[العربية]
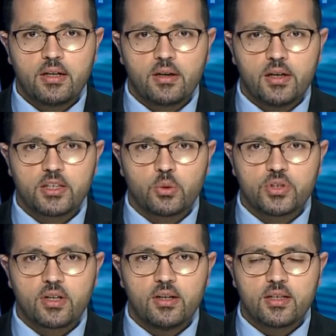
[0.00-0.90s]
ان رئيس
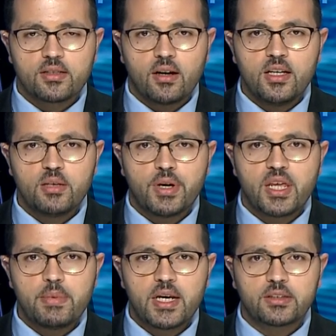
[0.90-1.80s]
الوزراء الاسرائيلي
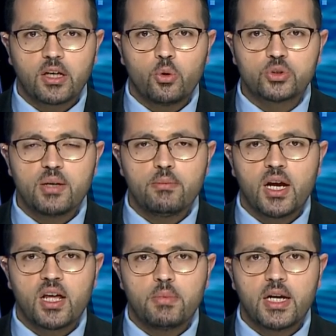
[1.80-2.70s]
بنيامين نتنياهو
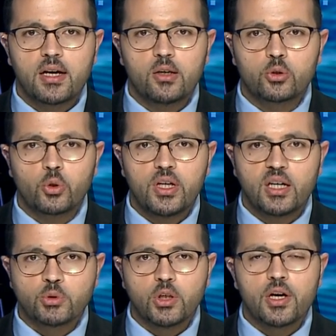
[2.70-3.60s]
طمأن الملك الاردني
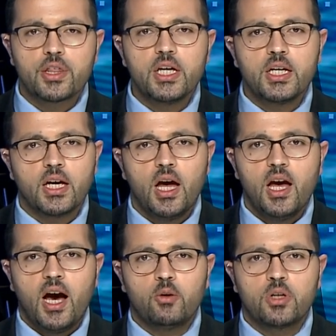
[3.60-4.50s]
عبد الله الثاني
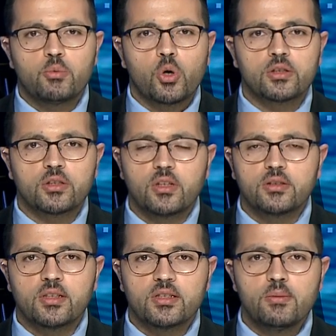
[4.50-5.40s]
حول
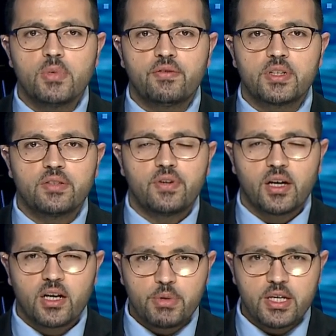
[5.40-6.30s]
مخططات الضم في الضفه
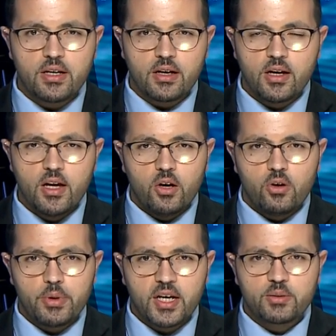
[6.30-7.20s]
الغربيه
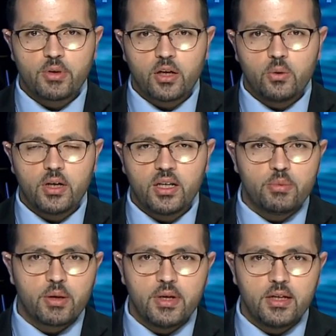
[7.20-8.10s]
وبحسب اقوال
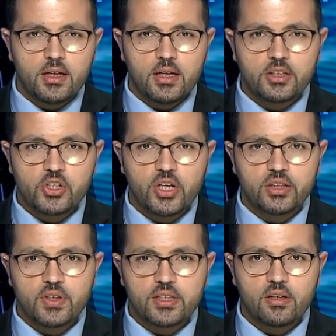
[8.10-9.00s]
ليبرمان التي
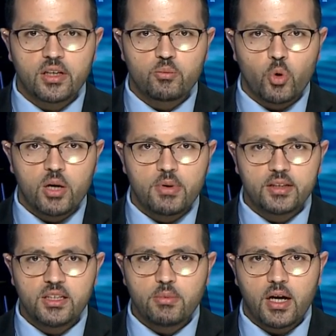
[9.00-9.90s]
جاءت في سياق
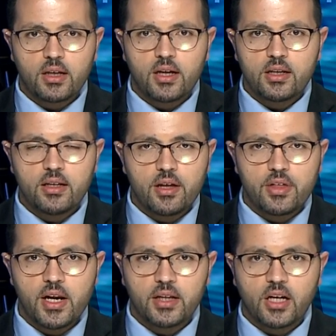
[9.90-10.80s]
مقابله مع القناه
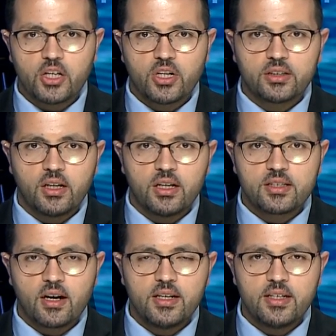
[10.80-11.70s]
الثانيه عشره
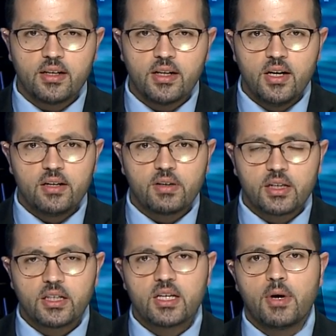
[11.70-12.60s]
الاسرائيليه
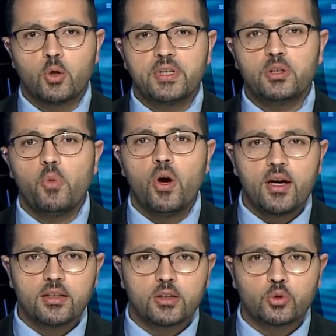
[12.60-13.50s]
فلديه معلومات
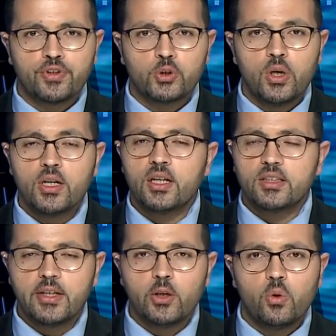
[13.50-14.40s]
مؤكده تفيد ان
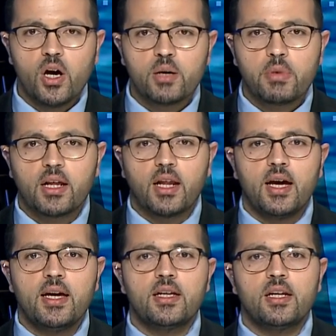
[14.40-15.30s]
نتنياهو اخبر
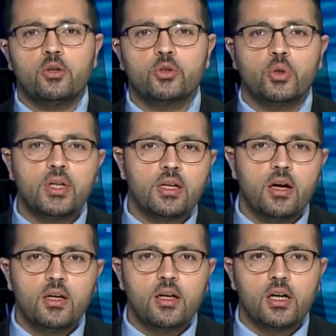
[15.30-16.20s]
العاهل
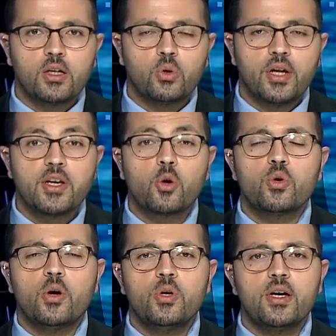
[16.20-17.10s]
الاردني انه لن
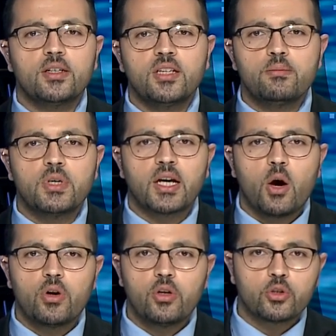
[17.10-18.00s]
يكون هناك ضم
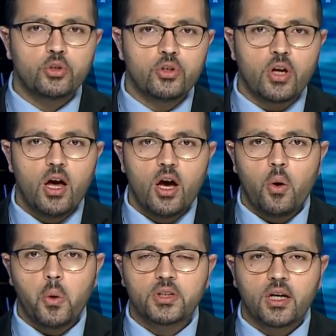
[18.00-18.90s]
لغور الاردن
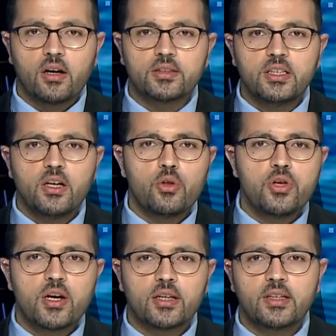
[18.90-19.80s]
وان القضيه
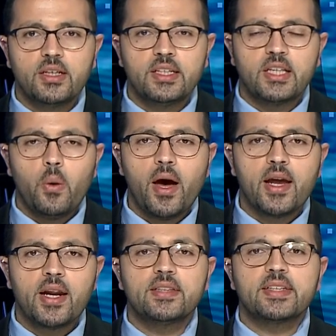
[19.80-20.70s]
اثيرت
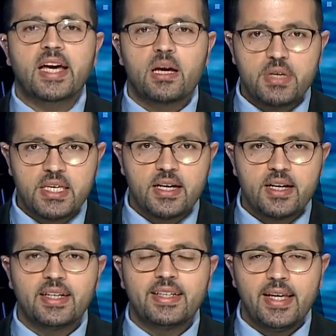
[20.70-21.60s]
لدواعي
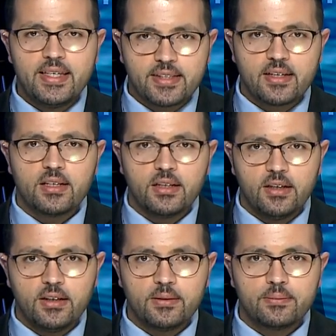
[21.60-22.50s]
انتخابيه ليس
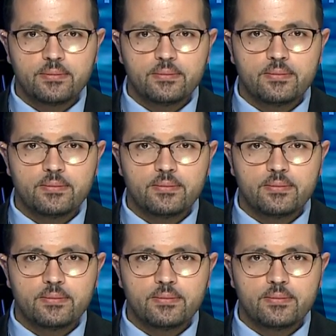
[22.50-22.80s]
الا